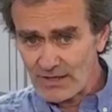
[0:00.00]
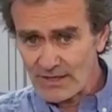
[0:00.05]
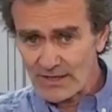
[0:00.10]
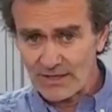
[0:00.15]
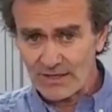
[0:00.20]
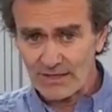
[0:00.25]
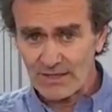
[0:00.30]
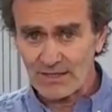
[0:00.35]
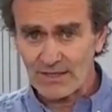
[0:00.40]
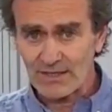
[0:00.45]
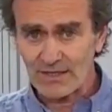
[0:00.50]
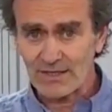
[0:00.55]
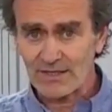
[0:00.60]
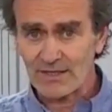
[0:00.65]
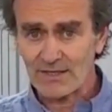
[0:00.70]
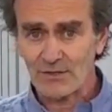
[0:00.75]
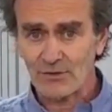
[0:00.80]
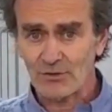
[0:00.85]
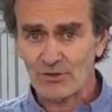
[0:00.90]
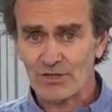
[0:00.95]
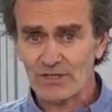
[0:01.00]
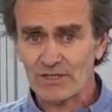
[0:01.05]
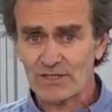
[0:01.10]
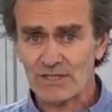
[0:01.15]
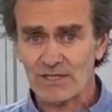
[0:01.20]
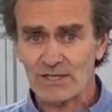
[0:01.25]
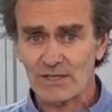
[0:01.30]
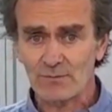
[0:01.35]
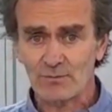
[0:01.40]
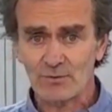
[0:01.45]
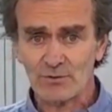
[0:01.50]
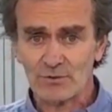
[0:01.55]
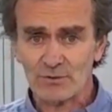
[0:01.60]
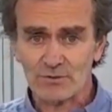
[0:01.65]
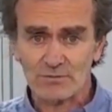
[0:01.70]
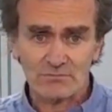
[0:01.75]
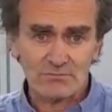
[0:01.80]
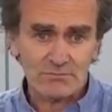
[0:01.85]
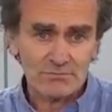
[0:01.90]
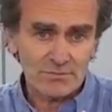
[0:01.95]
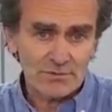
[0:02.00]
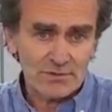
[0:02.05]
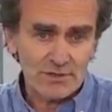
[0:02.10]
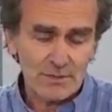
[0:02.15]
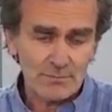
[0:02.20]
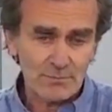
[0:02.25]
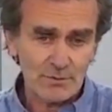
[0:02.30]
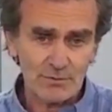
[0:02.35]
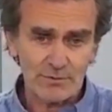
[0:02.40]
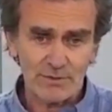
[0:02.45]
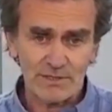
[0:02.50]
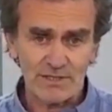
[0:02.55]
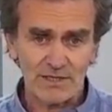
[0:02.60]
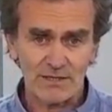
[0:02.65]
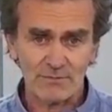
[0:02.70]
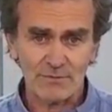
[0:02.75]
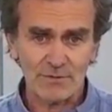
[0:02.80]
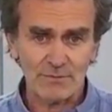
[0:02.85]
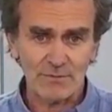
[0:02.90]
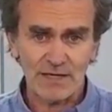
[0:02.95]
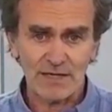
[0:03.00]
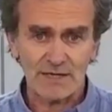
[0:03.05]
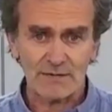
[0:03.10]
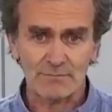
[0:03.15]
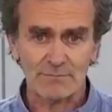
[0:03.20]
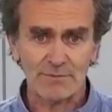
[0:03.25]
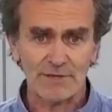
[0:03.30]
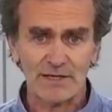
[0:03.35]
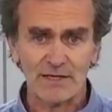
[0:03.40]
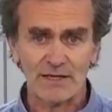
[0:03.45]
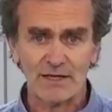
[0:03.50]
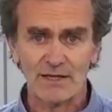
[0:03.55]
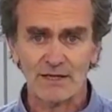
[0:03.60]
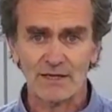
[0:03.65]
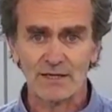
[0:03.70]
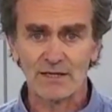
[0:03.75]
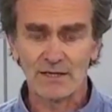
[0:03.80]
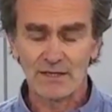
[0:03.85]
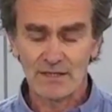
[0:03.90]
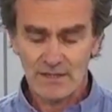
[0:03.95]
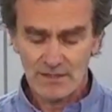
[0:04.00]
la gente que, que lo necesite pues se aprovecha mi imagen para